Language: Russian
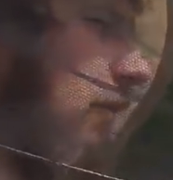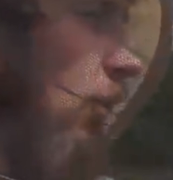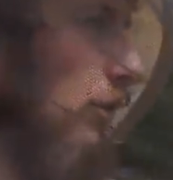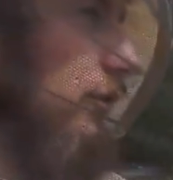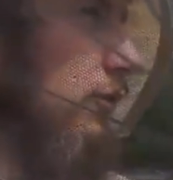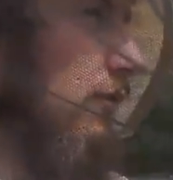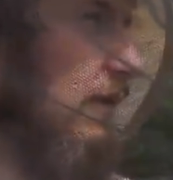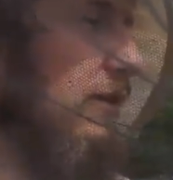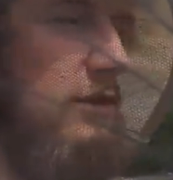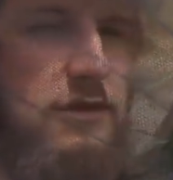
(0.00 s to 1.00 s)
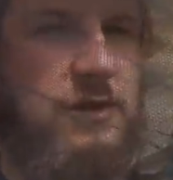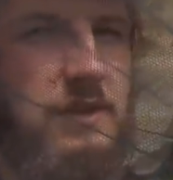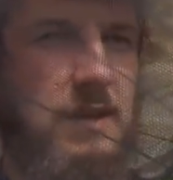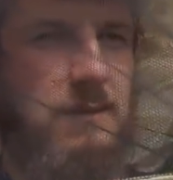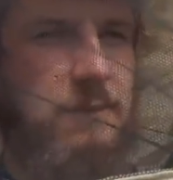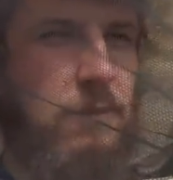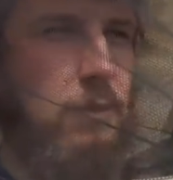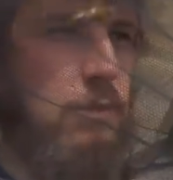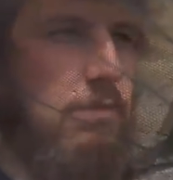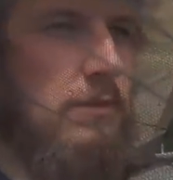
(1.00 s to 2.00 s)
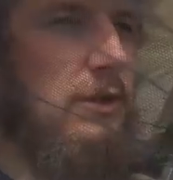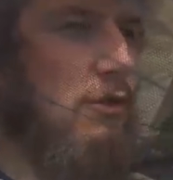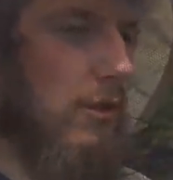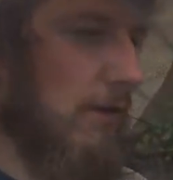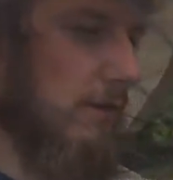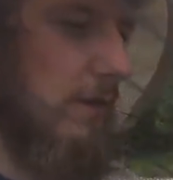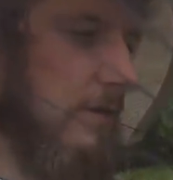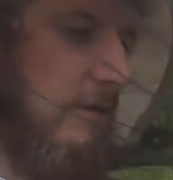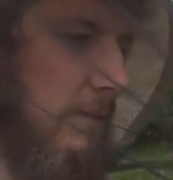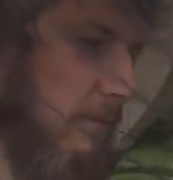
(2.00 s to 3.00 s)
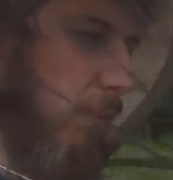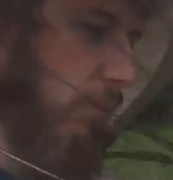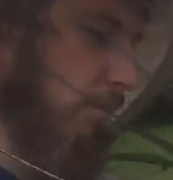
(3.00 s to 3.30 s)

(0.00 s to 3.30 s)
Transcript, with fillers: полностью фактически, там ничего не осталось, там